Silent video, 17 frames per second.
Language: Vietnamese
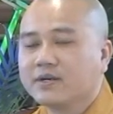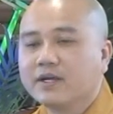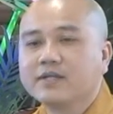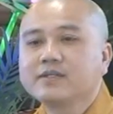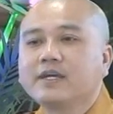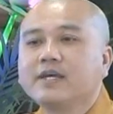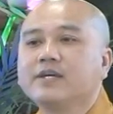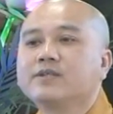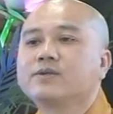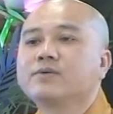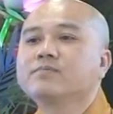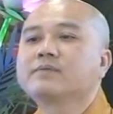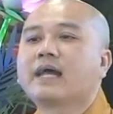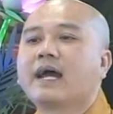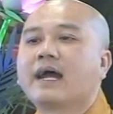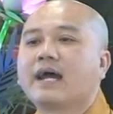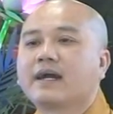cho đến khi
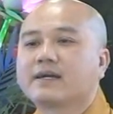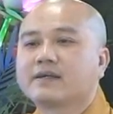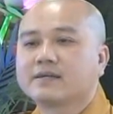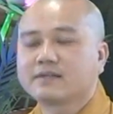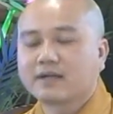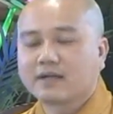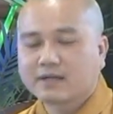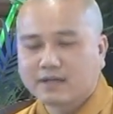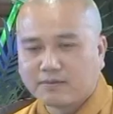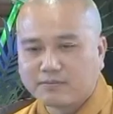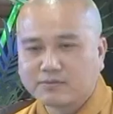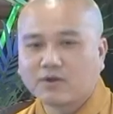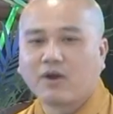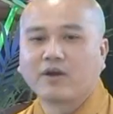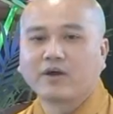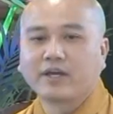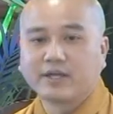chúng ta
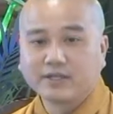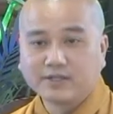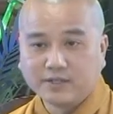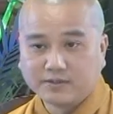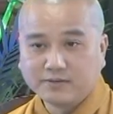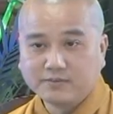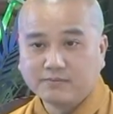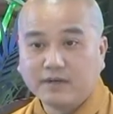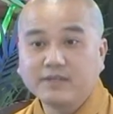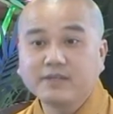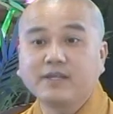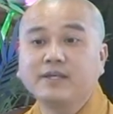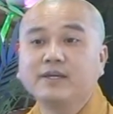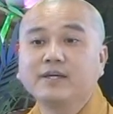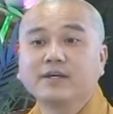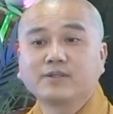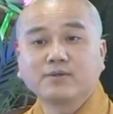không còn hiện hữu. Bởi
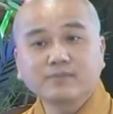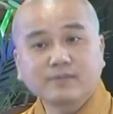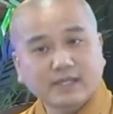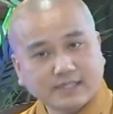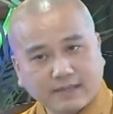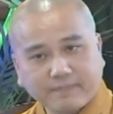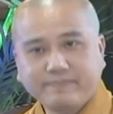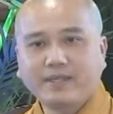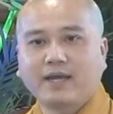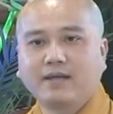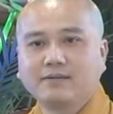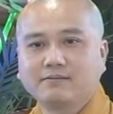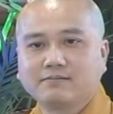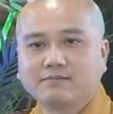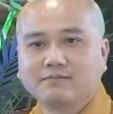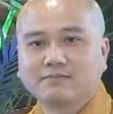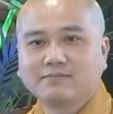vì chúng ta chấp
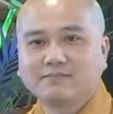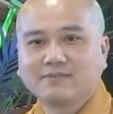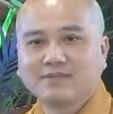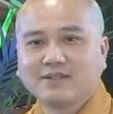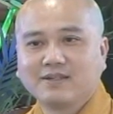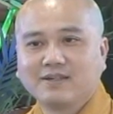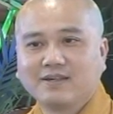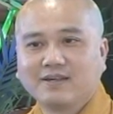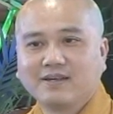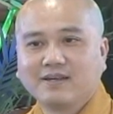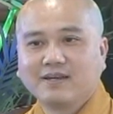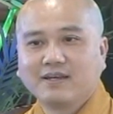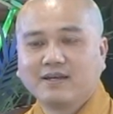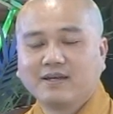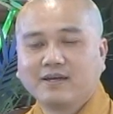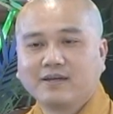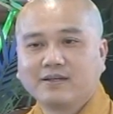nhận.
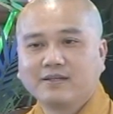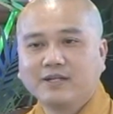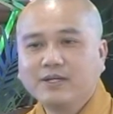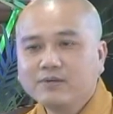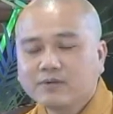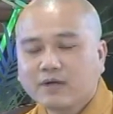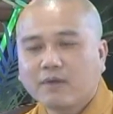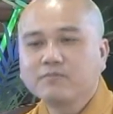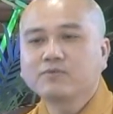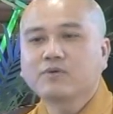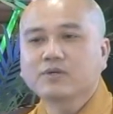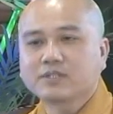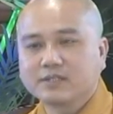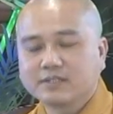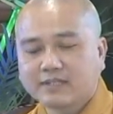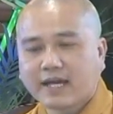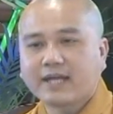Nếu không
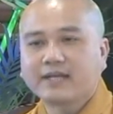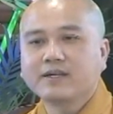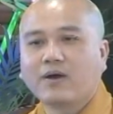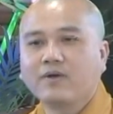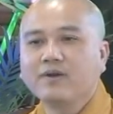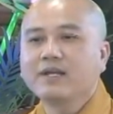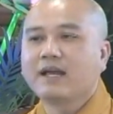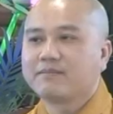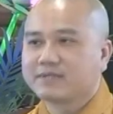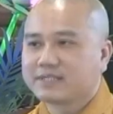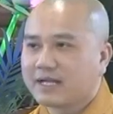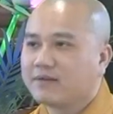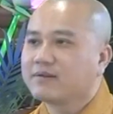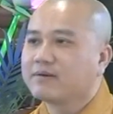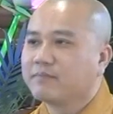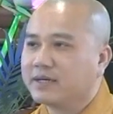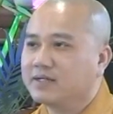có sự thay đổi làm
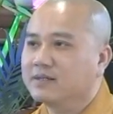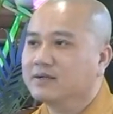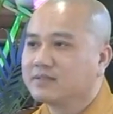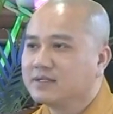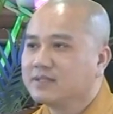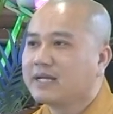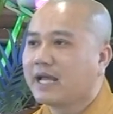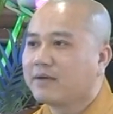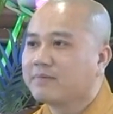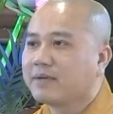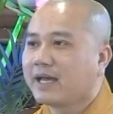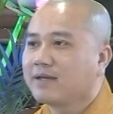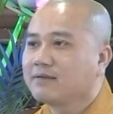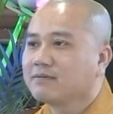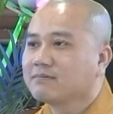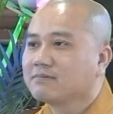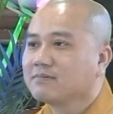sao mình được như ngày hôm
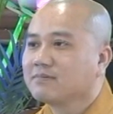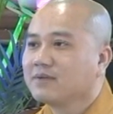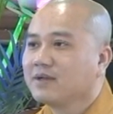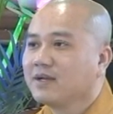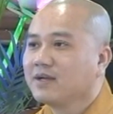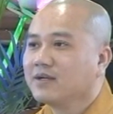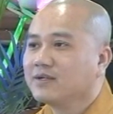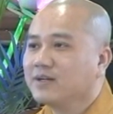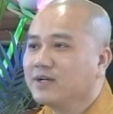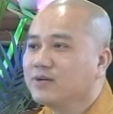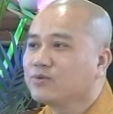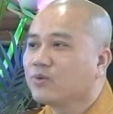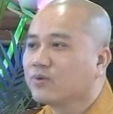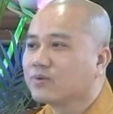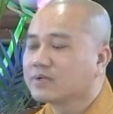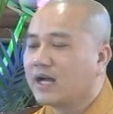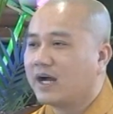nay?
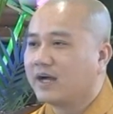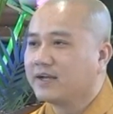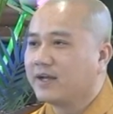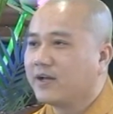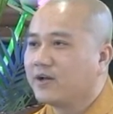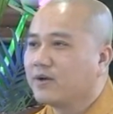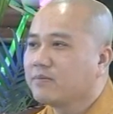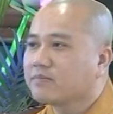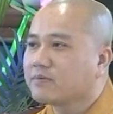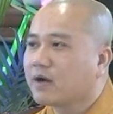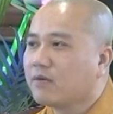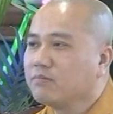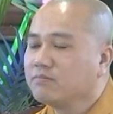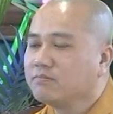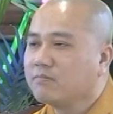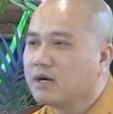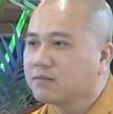Nếu cuộc đời này nó
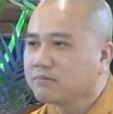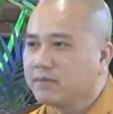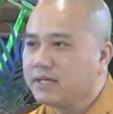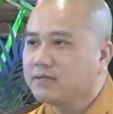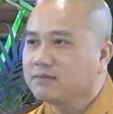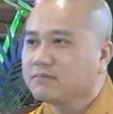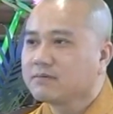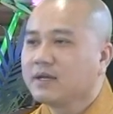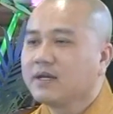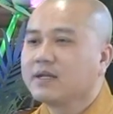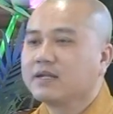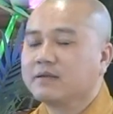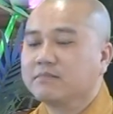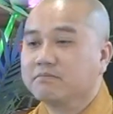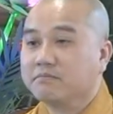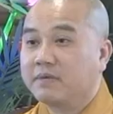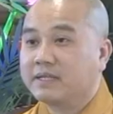không bất biến
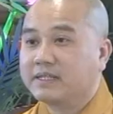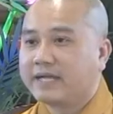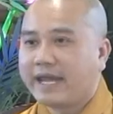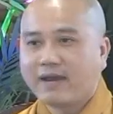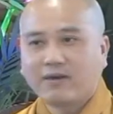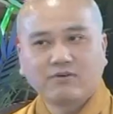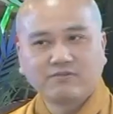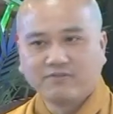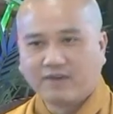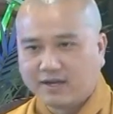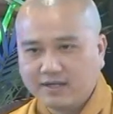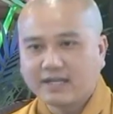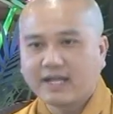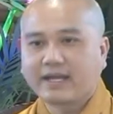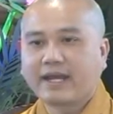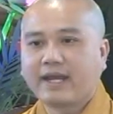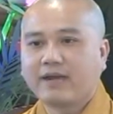thì mình nghèo
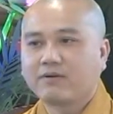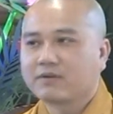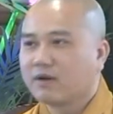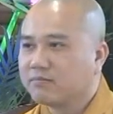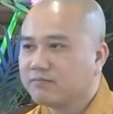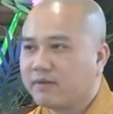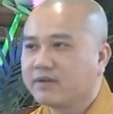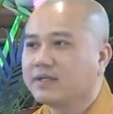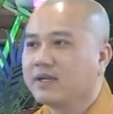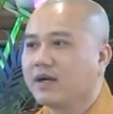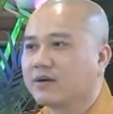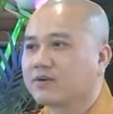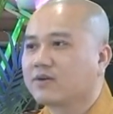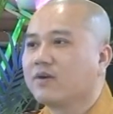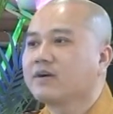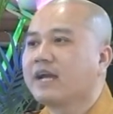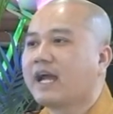vẫn là nghèo, không bao
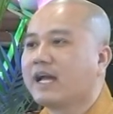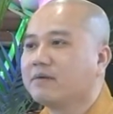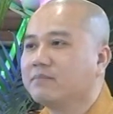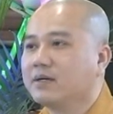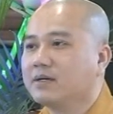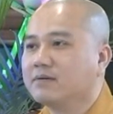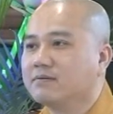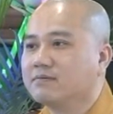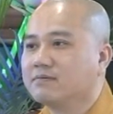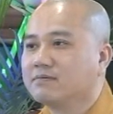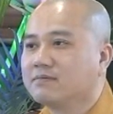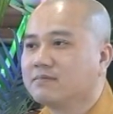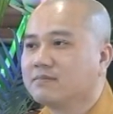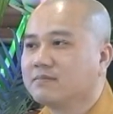giờ có ngày mình